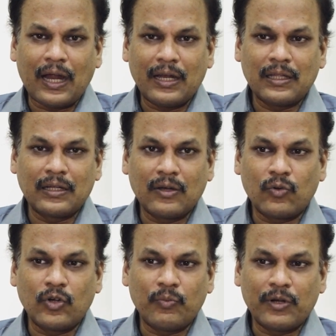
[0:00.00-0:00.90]
அடுத்தடுத்த
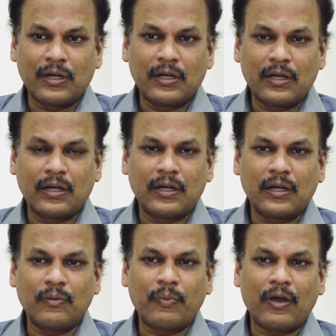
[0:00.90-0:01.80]
குட்டி போட்டு கிடு கிடு
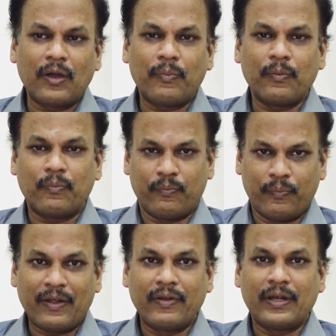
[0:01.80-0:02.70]
கிடுன்னு ப
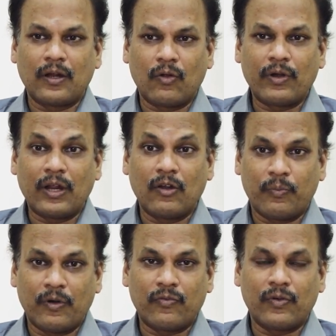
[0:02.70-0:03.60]
பரவிட்டு இருக்கக்கூடிய
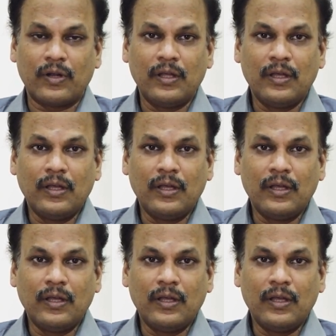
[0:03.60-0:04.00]
அளவுக்கு பவர்ஃபுல்